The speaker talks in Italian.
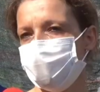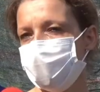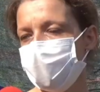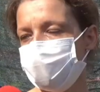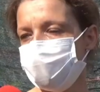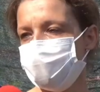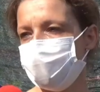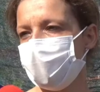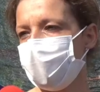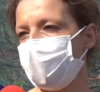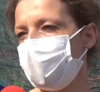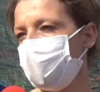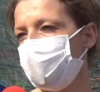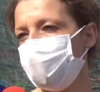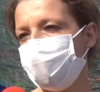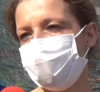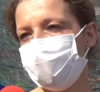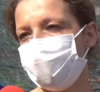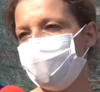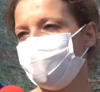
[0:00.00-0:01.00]
verso
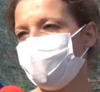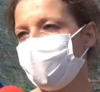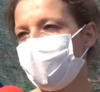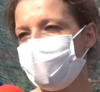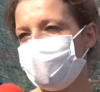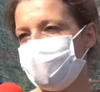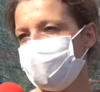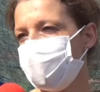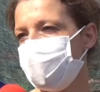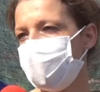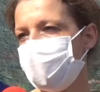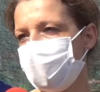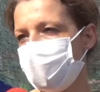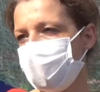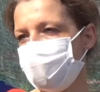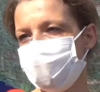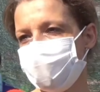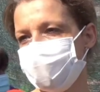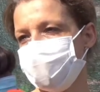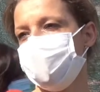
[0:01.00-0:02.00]
lago,
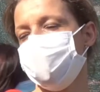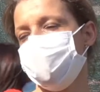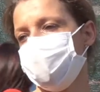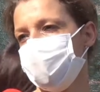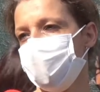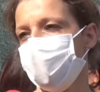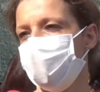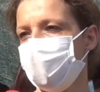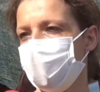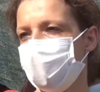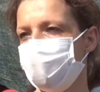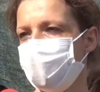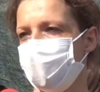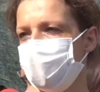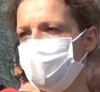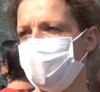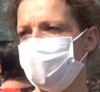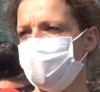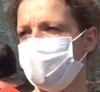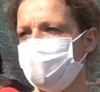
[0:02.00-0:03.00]
montagna, queste zone qua, un
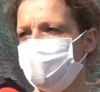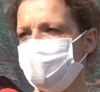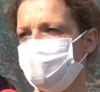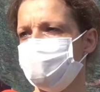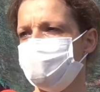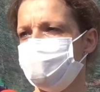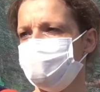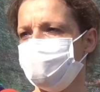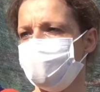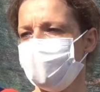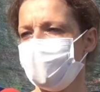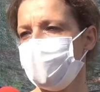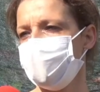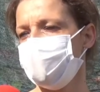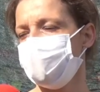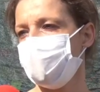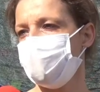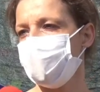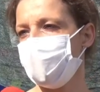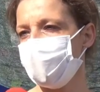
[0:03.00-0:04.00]
po' più
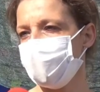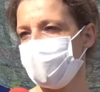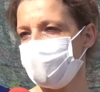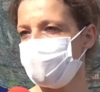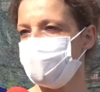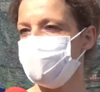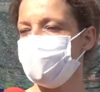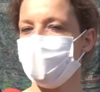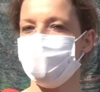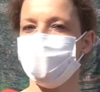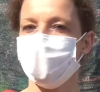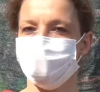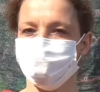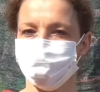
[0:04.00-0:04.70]
niente mare diciamo.